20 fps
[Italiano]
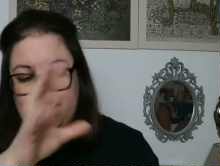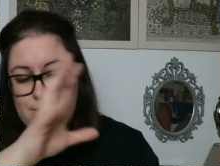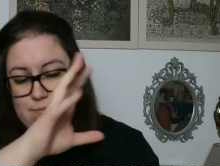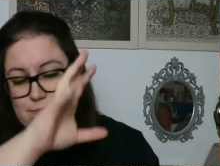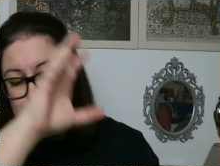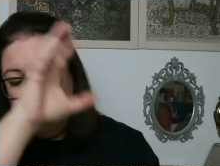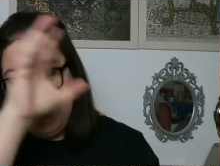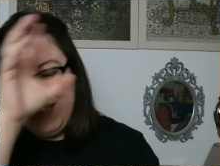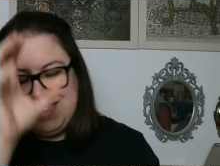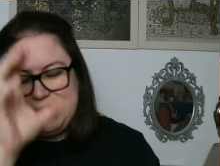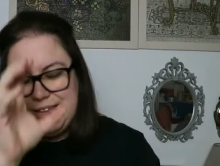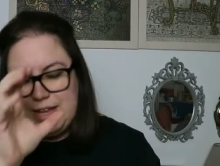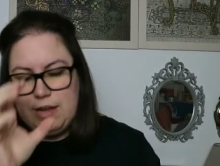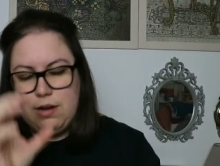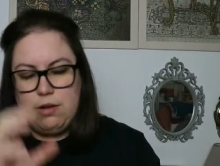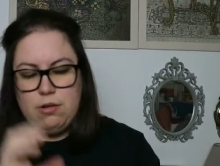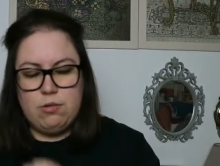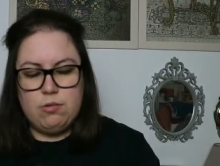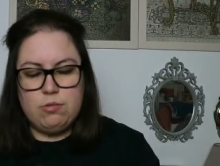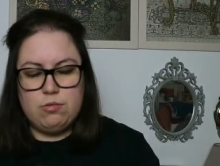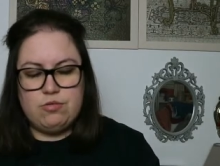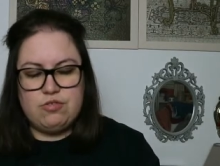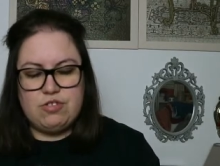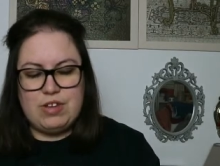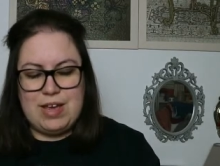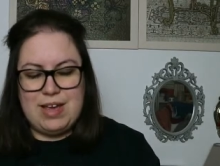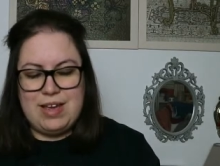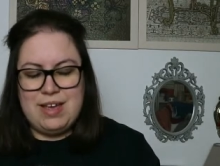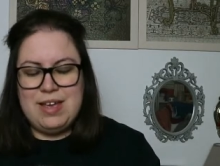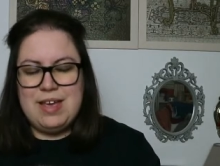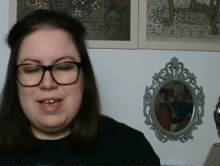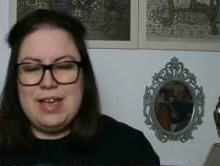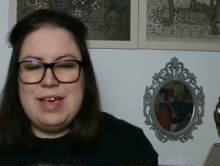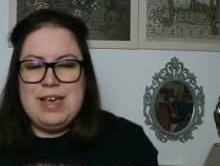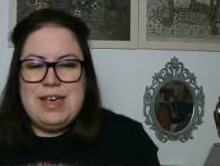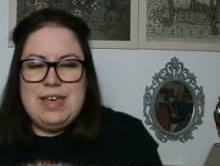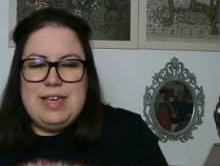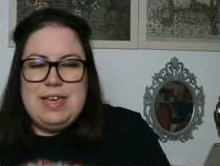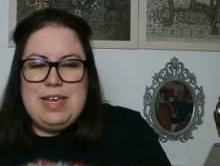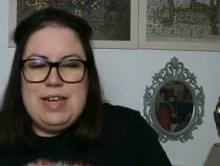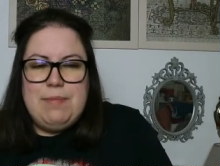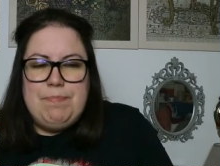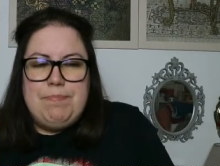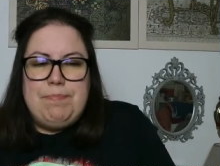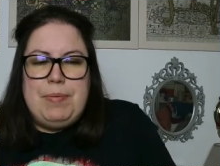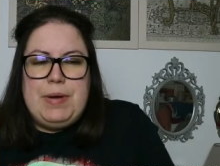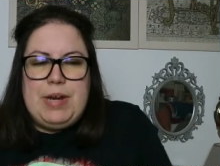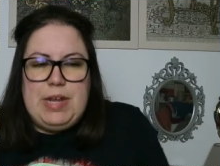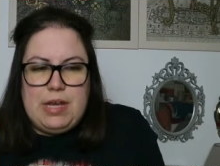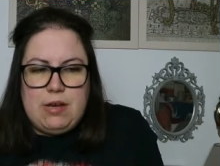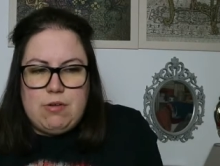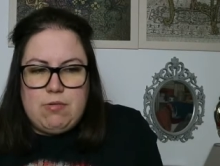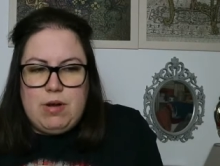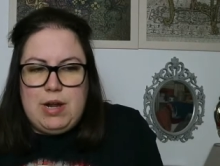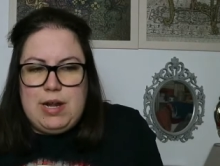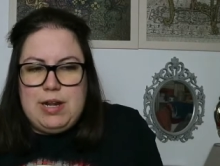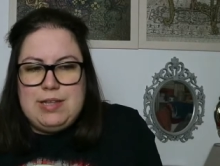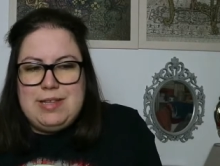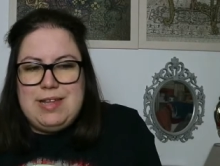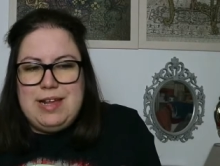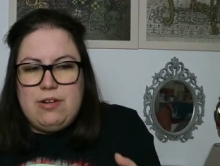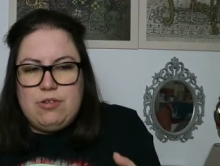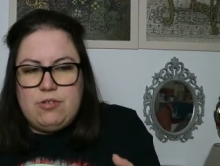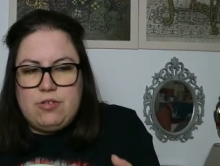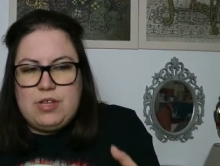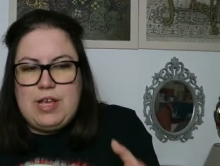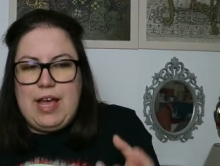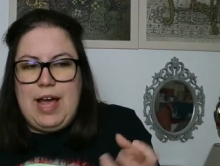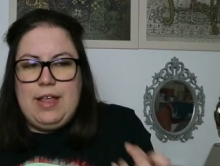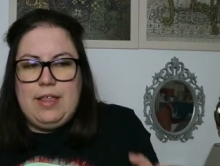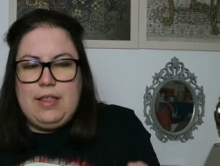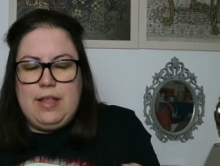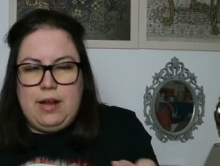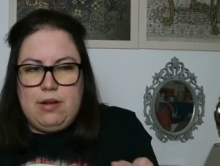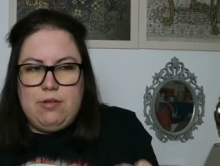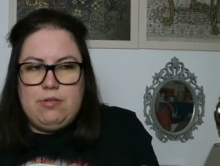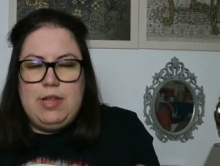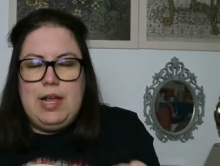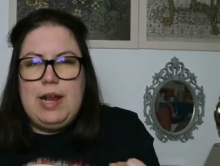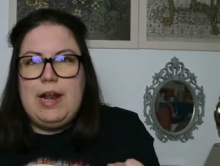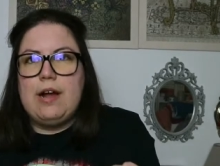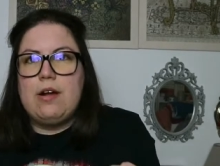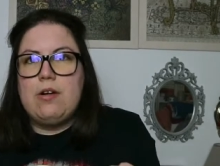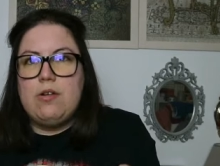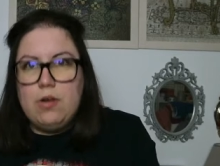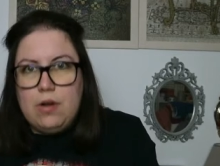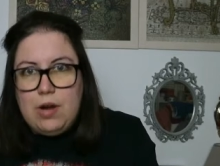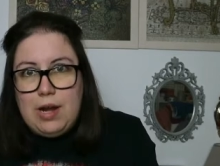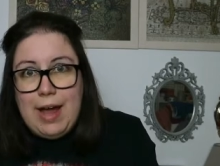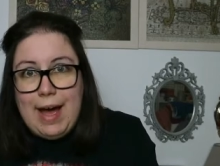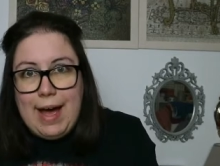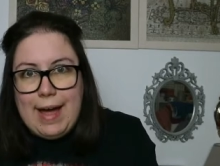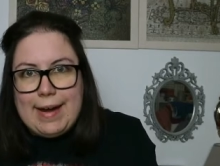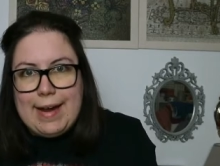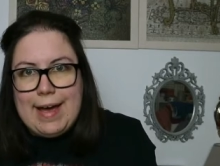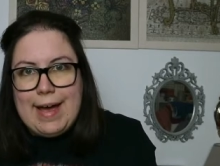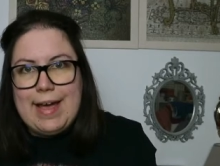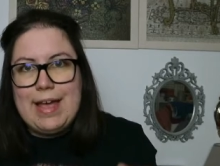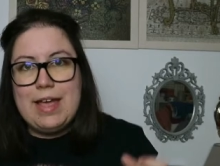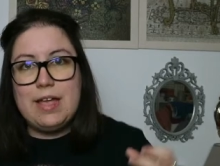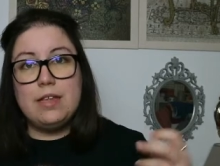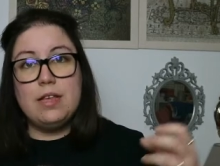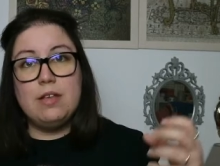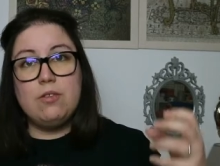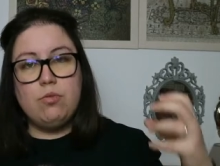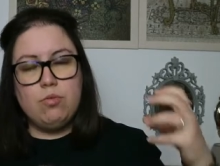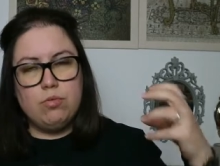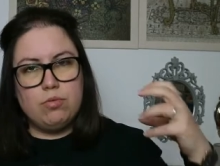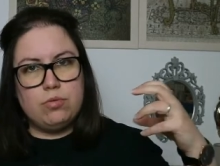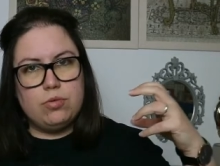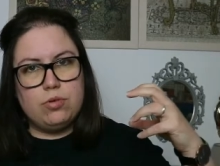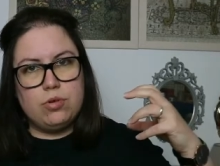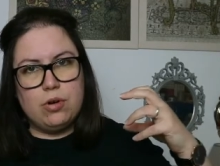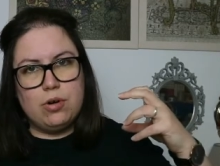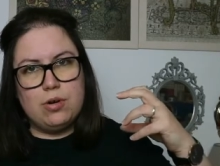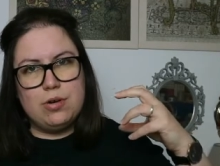mette in luce il prequel dello scandalo della collana e di tutti